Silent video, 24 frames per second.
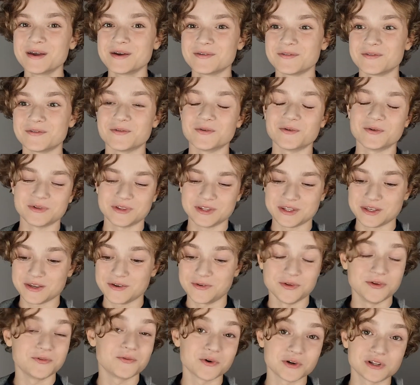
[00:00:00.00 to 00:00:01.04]
Вот. И у
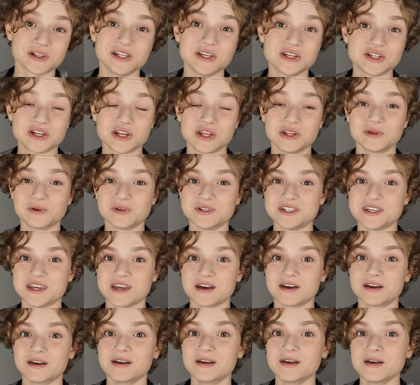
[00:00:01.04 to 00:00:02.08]
него отличные
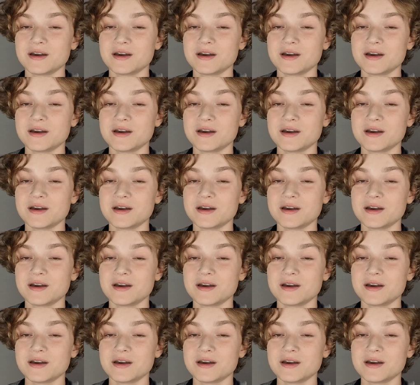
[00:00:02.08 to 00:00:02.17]
друзья.